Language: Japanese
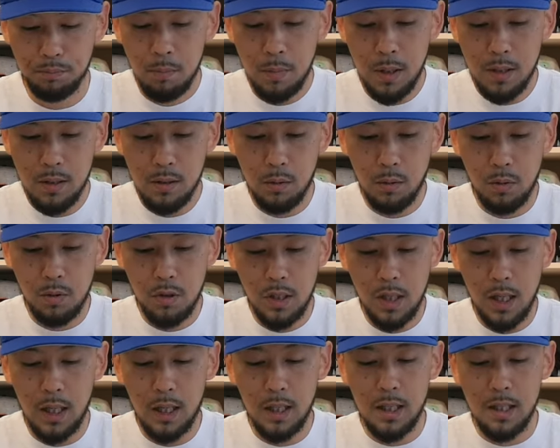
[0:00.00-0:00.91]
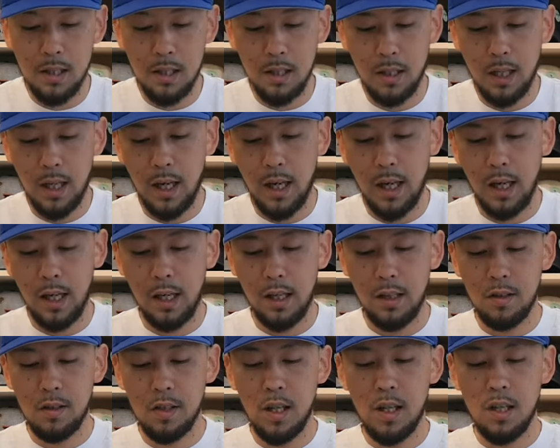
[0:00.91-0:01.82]
まずこちらがですね、
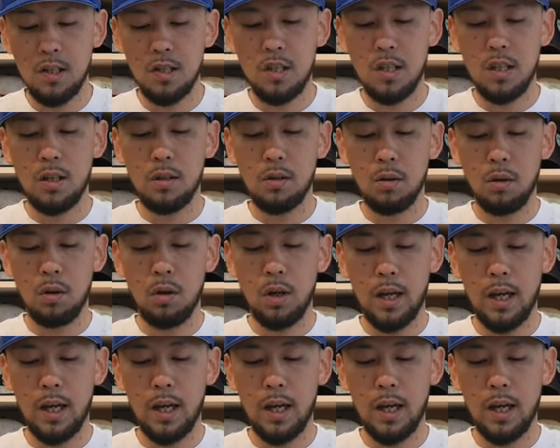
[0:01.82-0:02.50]
えー、JG の、